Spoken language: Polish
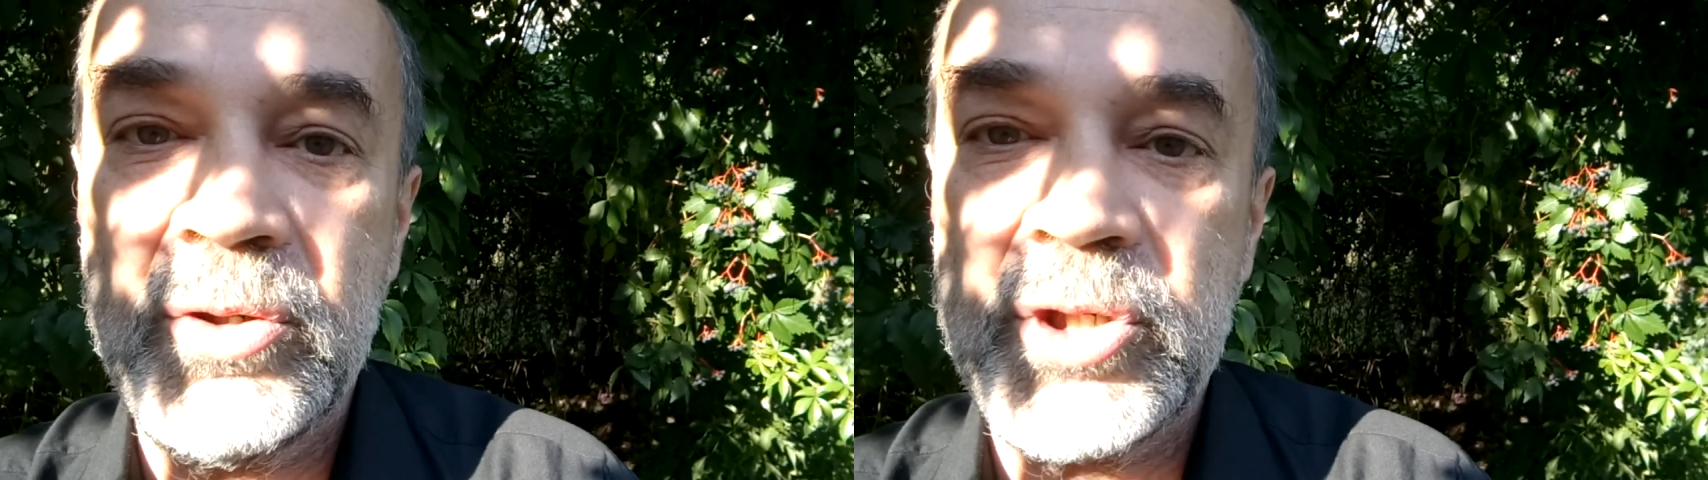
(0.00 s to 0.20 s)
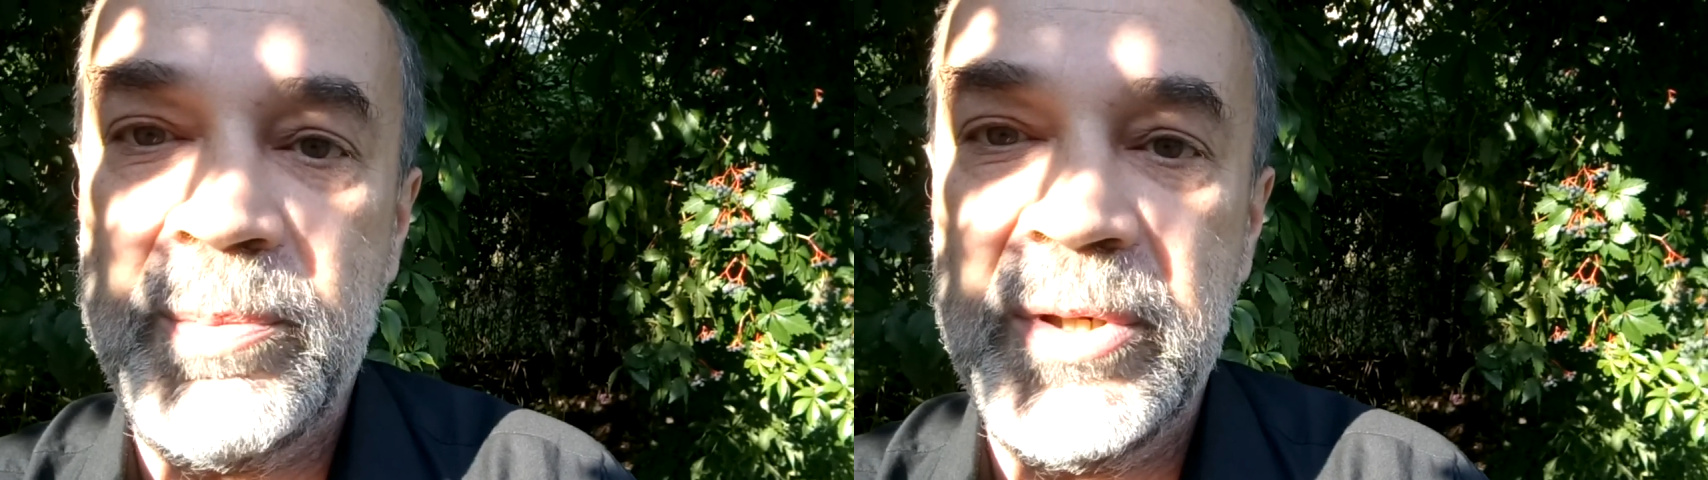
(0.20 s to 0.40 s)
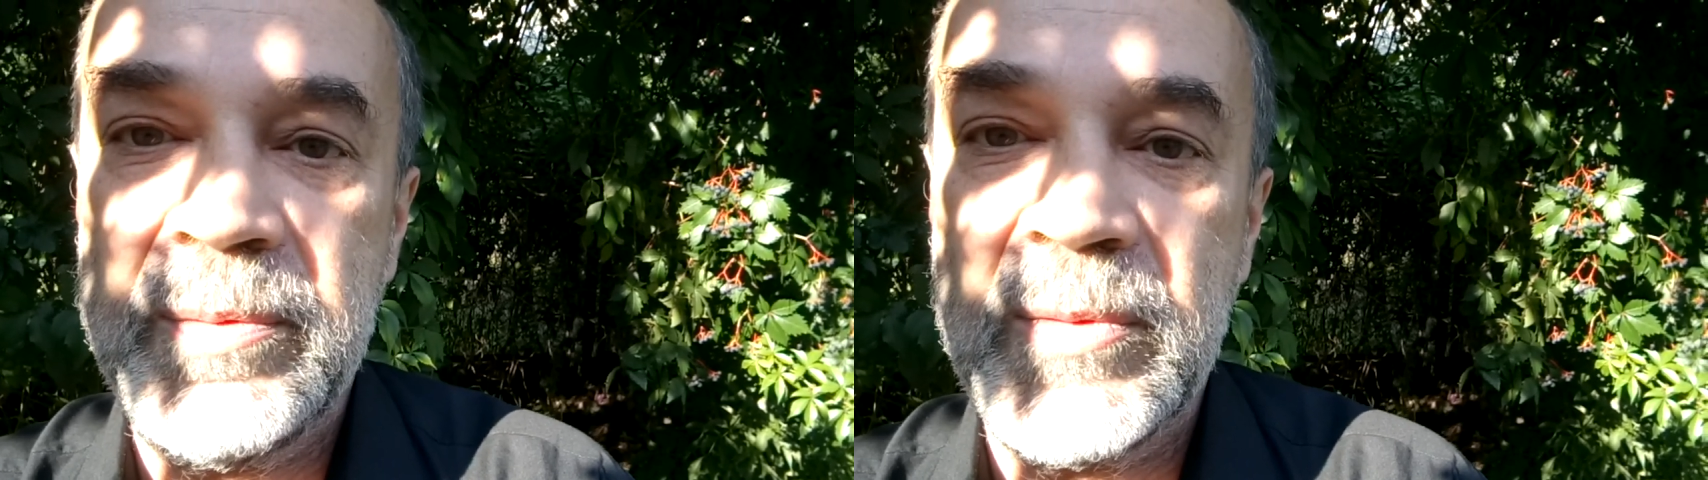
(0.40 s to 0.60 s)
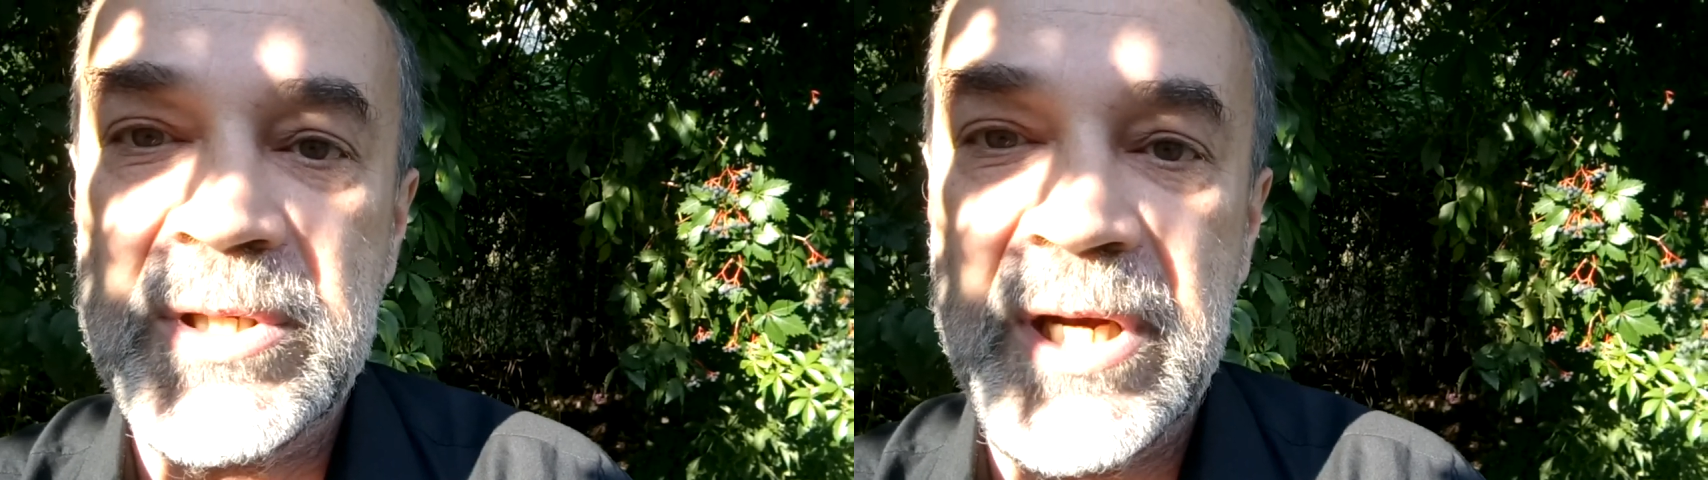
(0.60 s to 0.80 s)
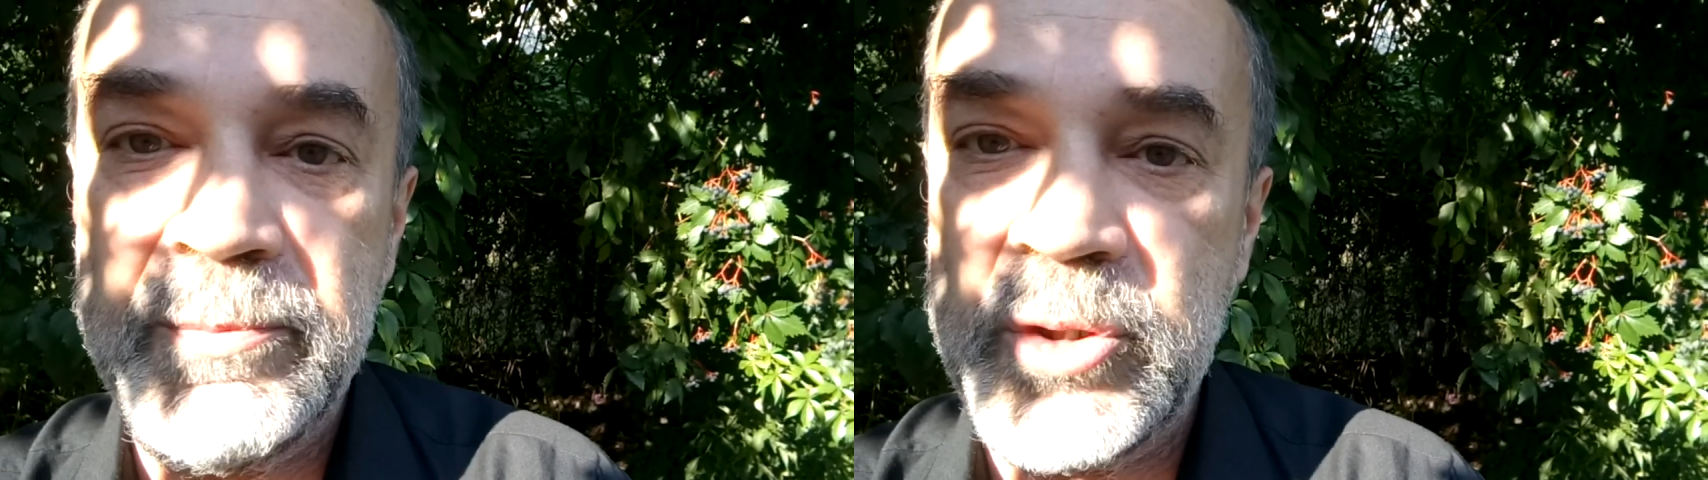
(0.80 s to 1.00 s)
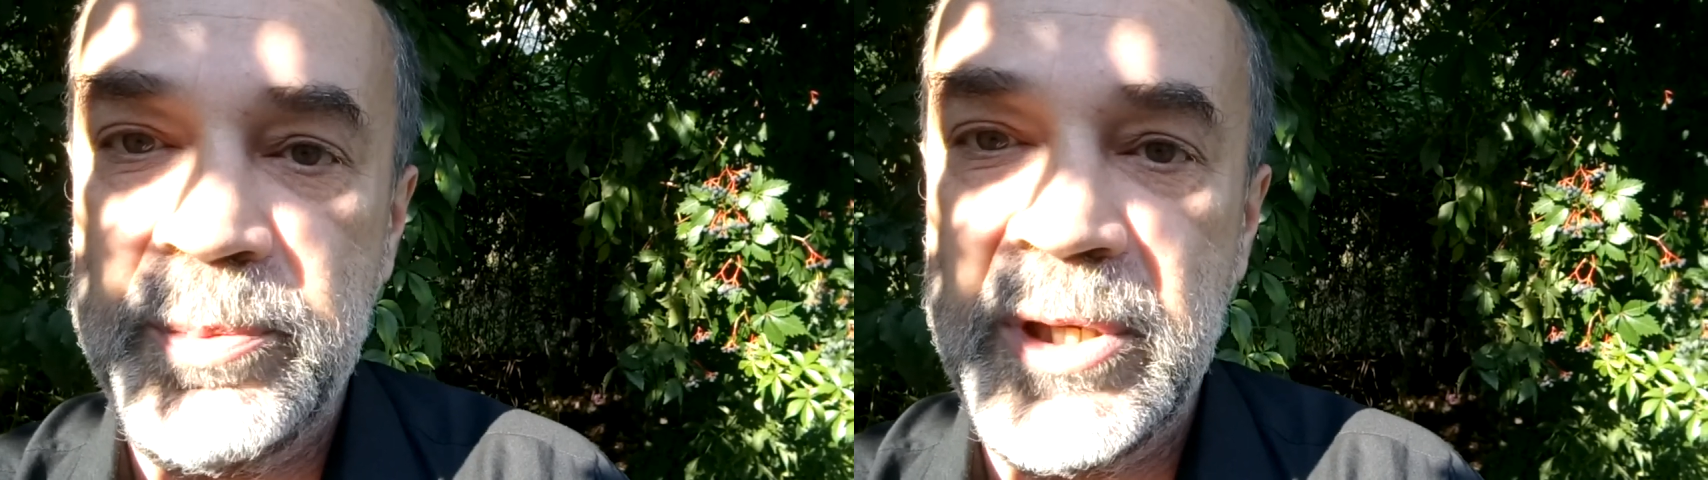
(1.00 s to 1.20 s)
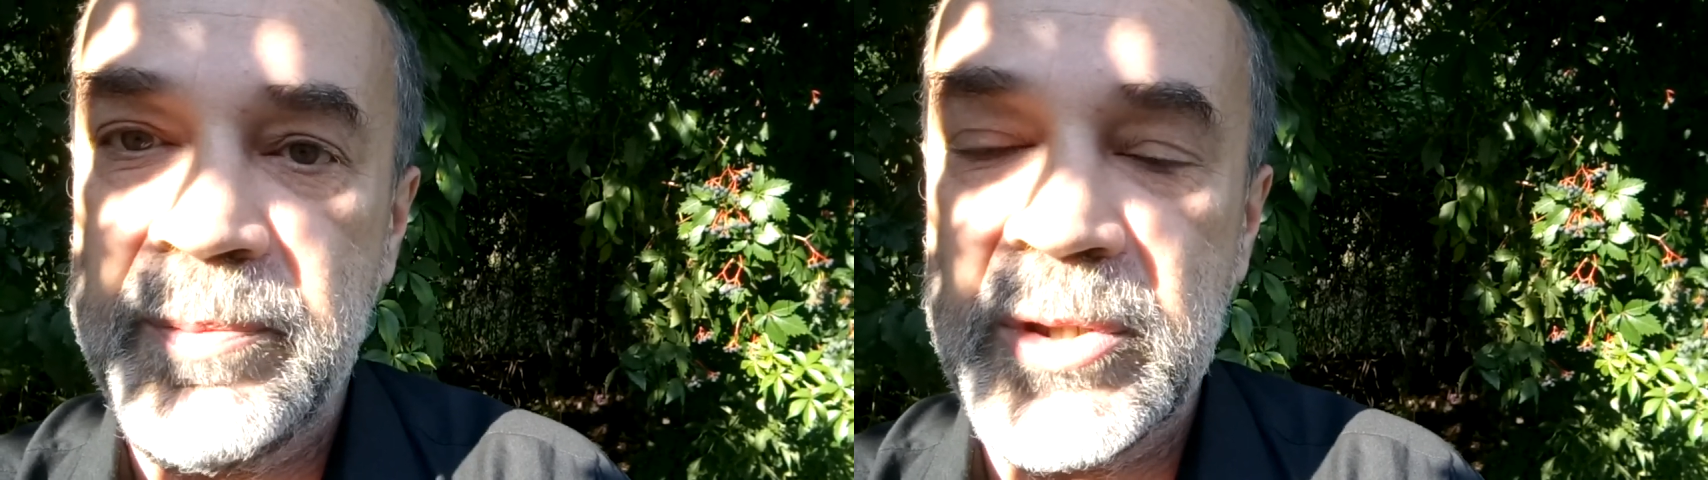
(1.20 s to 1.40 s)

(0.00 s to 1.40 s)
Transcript: żeby sam sobie